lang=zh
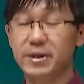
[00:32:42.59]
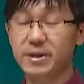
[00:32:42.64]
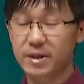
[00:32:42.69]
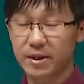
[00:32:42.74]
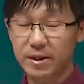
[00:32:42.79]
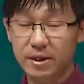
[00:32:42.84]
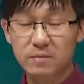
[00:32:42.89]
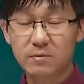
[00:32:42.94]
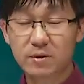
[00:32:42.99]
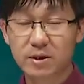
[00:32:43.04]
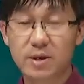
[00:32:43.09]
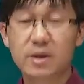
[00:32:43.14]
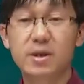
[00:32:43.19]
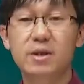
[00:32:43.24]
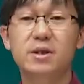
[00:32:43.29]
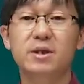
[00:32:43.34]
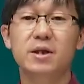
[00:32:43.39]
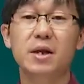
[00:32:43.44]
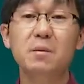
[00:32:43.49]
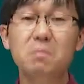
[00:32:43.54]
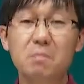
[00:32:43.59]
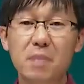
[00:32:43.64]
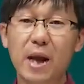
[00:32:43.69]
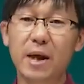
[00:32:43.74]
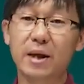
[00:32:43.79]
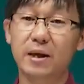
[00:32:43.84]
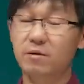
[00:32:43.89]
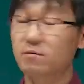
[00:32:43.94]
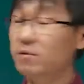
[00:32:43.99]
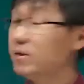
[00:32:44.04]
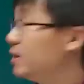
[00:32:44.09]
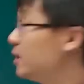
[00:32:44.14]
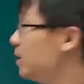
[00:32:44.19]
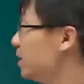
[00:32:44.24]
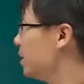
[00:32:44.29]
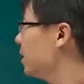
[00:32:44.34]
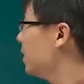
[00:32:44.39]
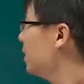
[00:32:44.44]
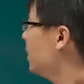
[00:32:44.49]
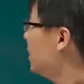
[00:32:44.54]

谁的问题，谁买的问题。